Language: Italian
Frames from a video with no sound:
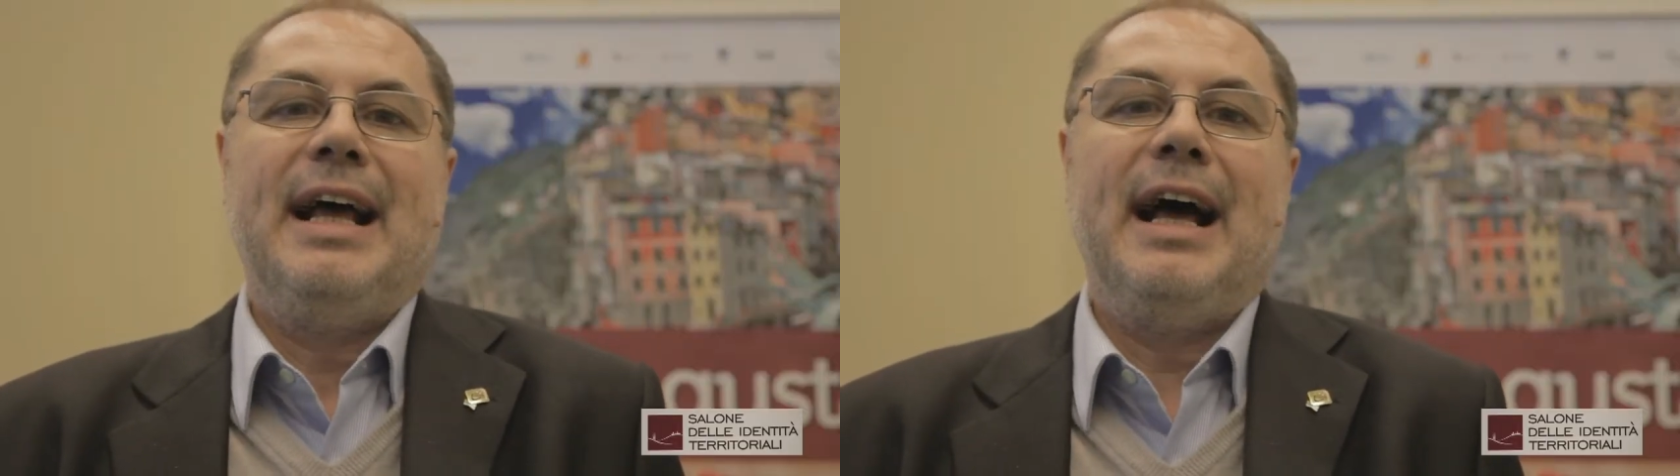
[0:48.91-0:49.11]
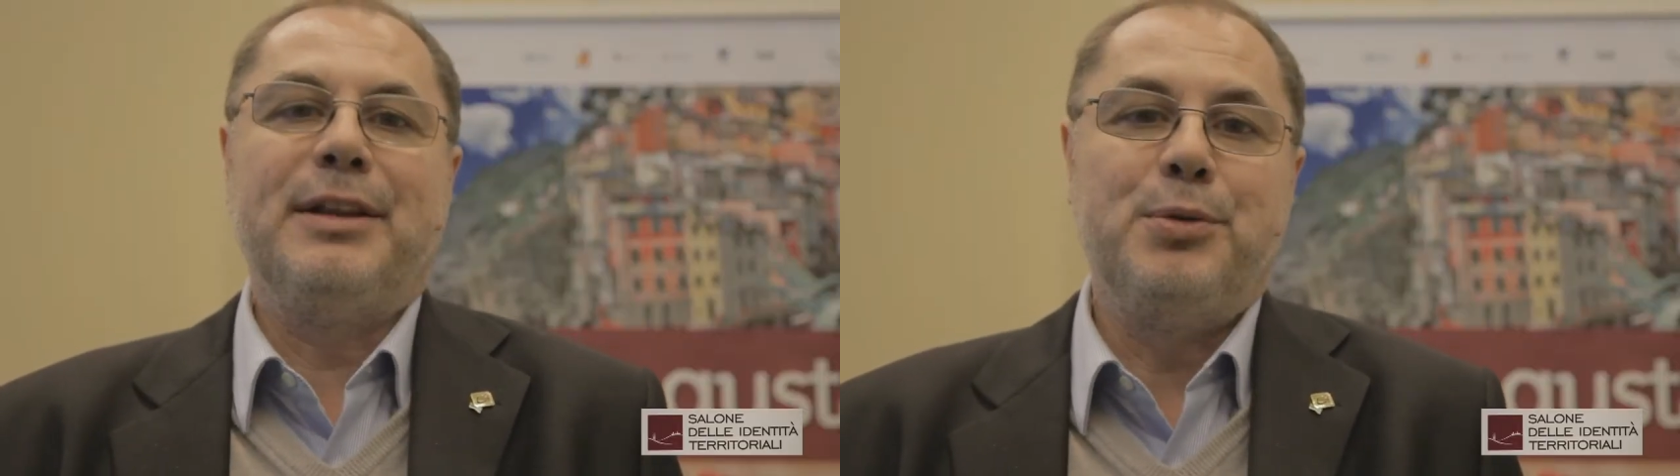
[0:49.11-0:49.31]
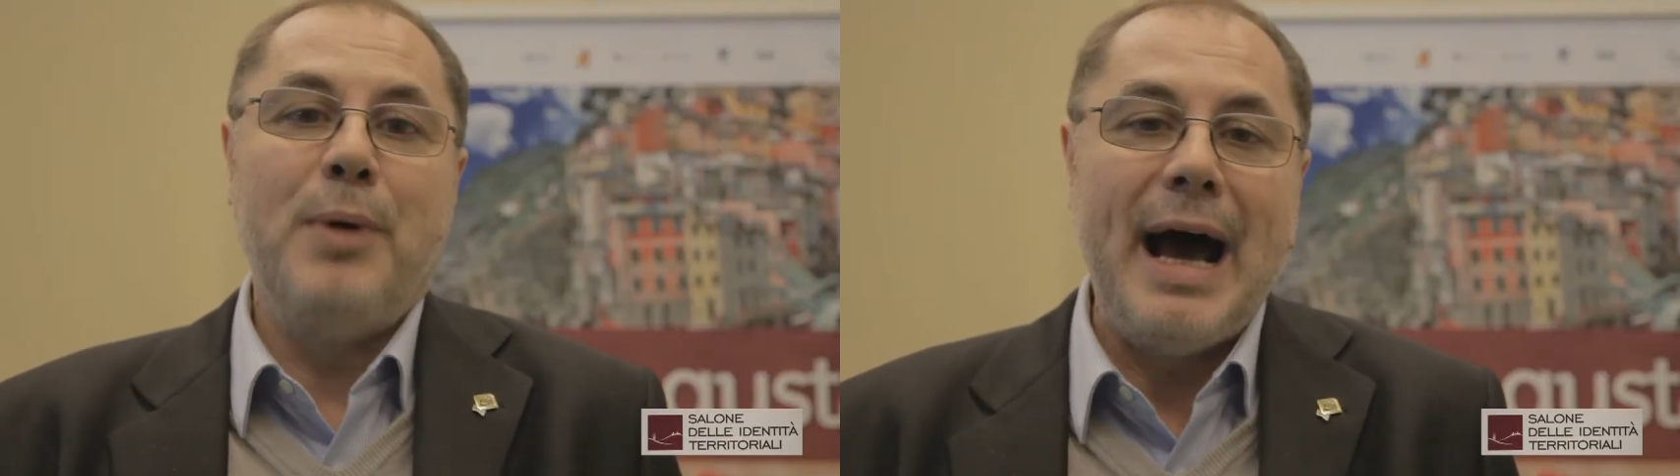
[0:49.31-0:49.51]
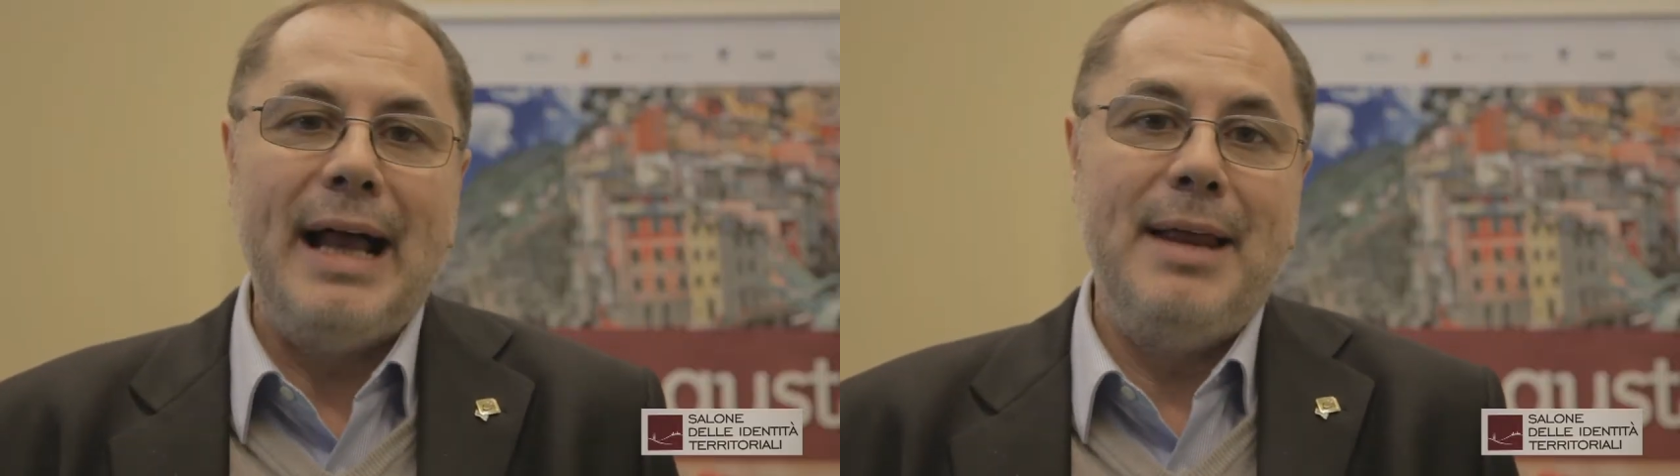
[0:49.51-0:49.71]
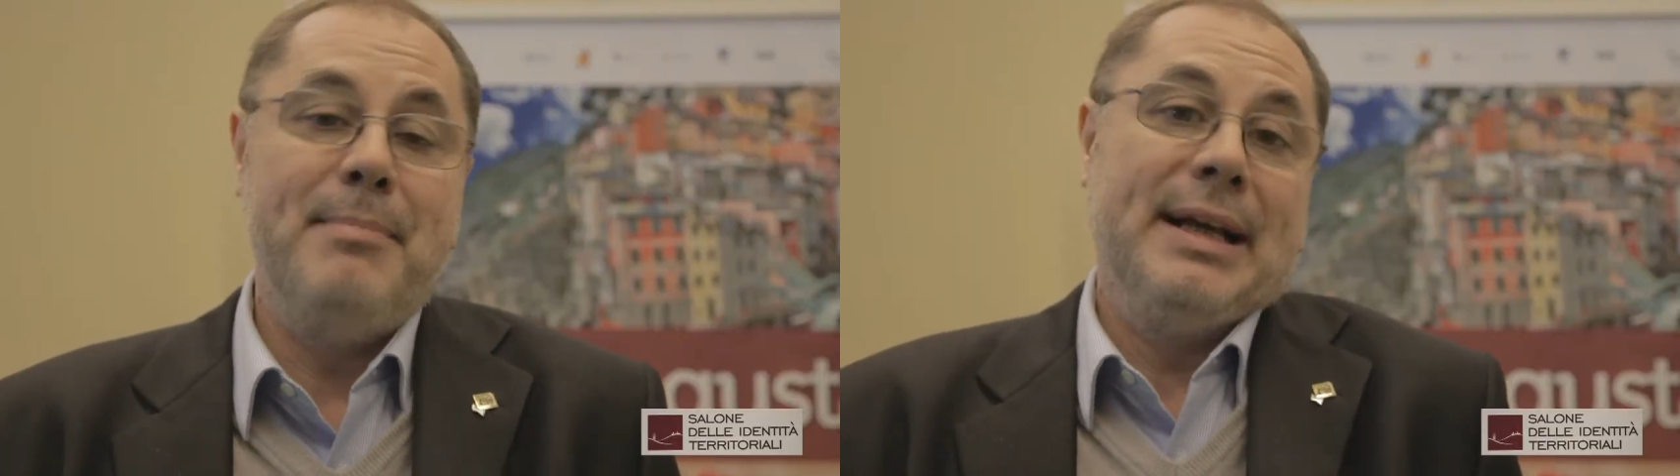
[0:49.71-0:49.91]

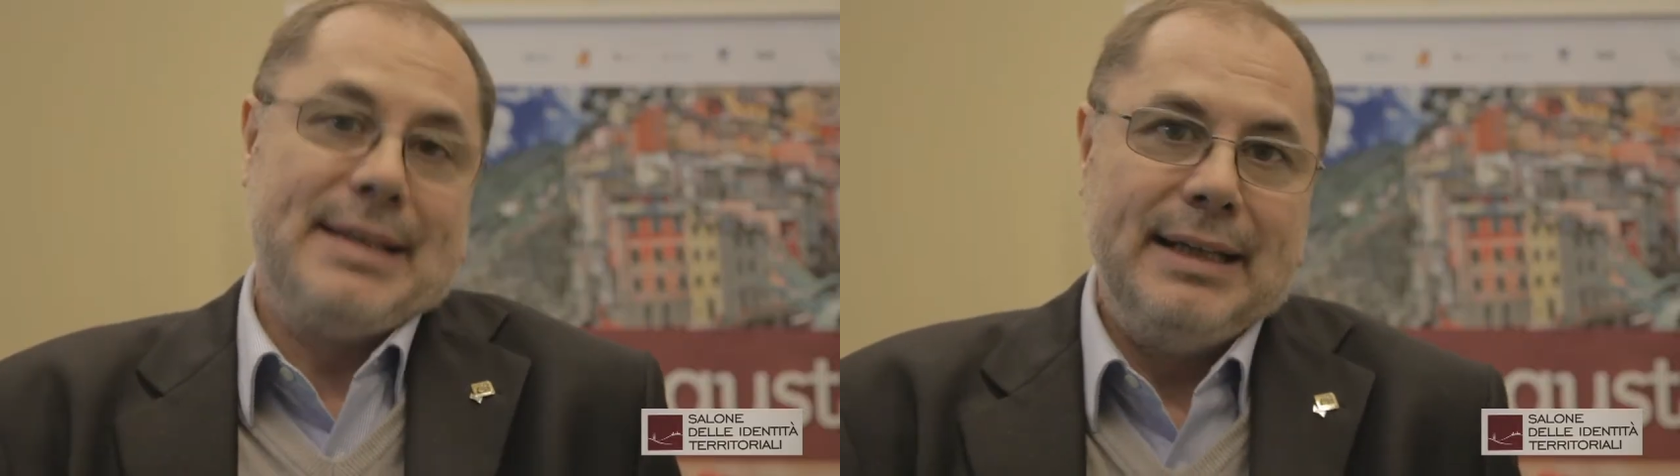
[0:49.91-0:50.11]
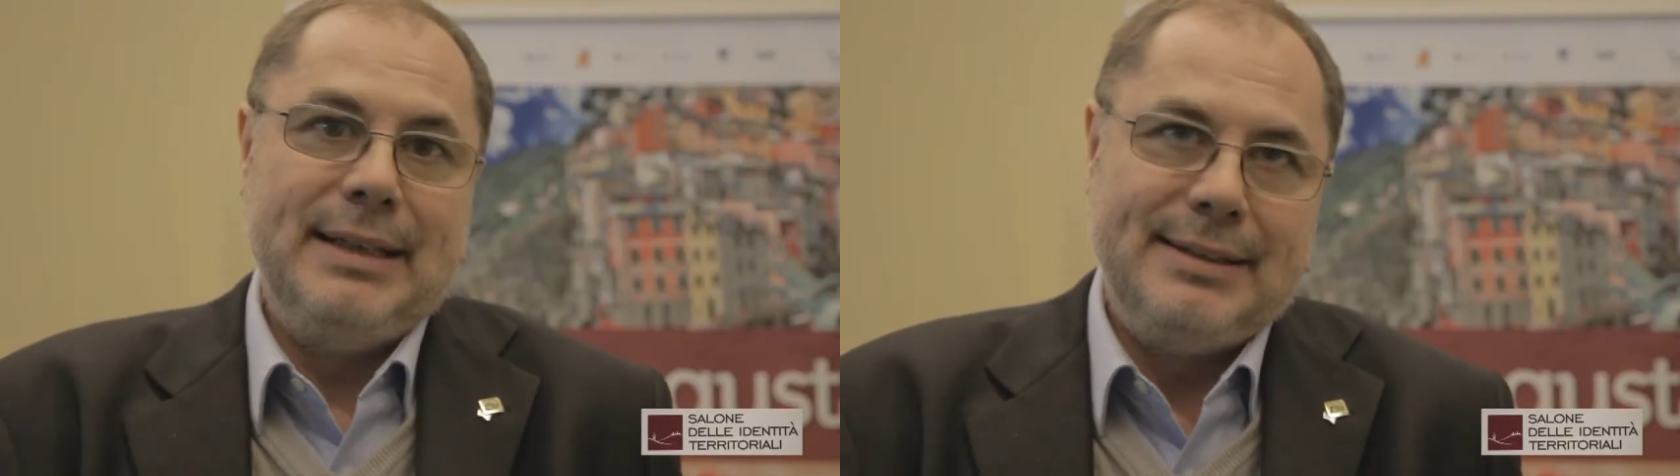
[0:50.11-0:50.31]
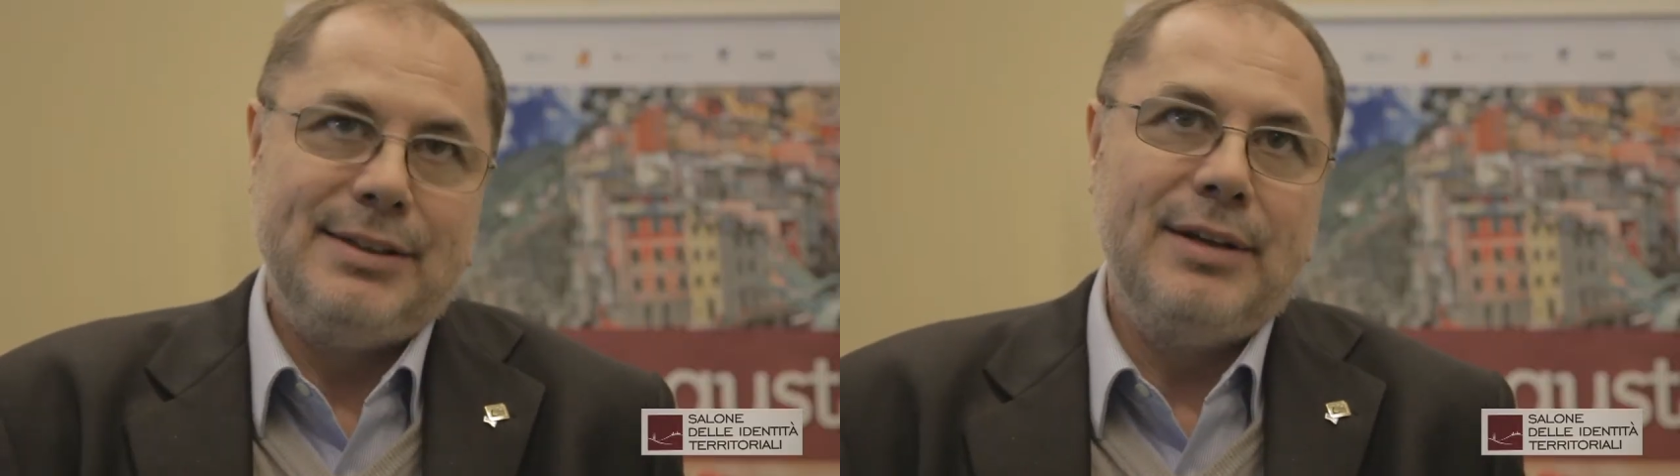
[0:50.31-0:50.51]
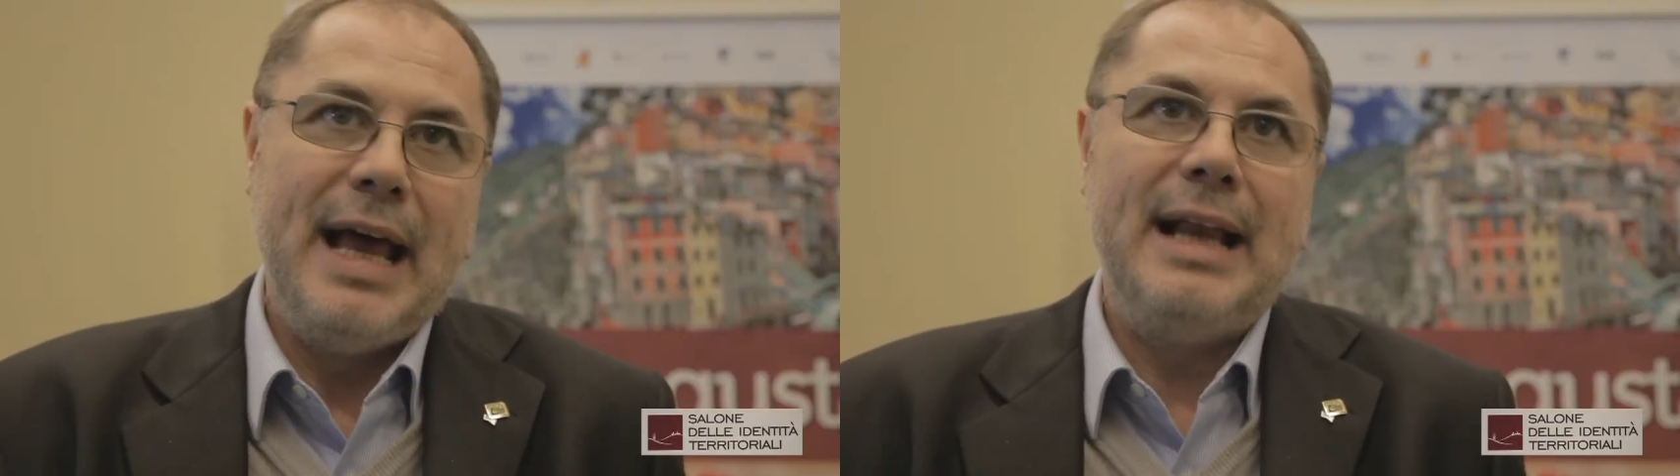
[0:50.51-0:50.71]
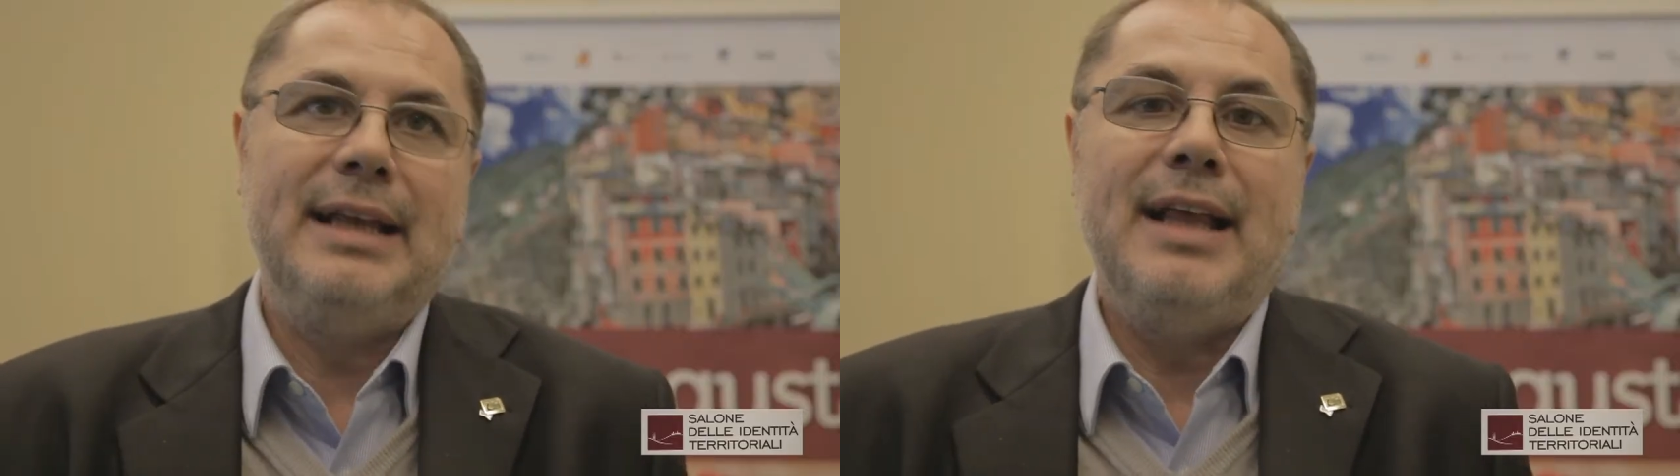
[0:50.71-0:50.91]
attuale ma tradizionale